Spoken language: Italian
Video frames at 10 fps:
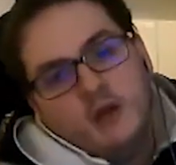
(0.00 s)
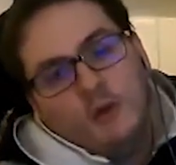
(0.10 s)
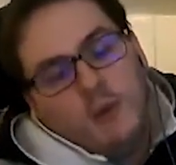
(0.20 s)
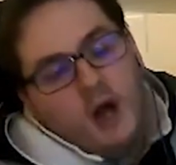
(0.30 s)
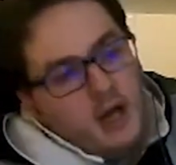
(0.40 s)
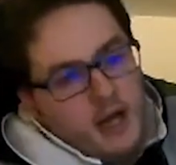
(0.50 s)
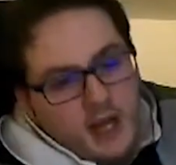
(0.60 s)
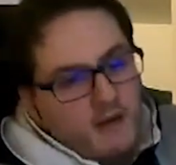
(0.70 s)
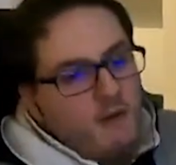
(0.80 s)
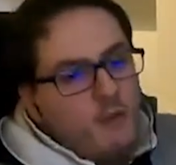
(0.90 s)
male
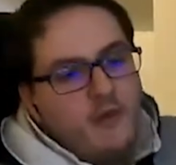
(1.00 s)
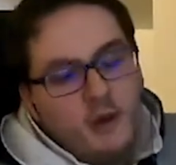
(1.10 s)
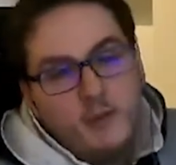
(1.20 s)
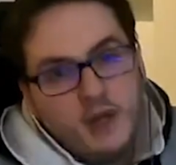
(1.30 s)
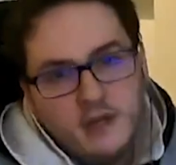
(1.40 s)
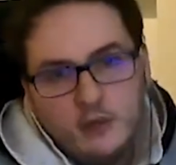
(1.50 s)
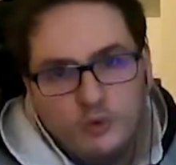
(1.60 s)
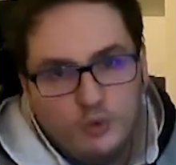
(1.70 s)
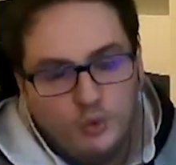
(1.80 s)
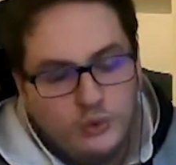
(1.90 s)
eravamo veramente
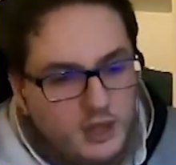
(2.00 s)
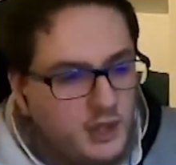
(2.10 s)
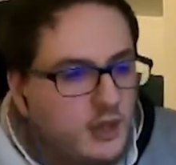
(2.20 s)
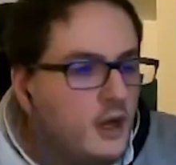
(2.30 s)
tutti.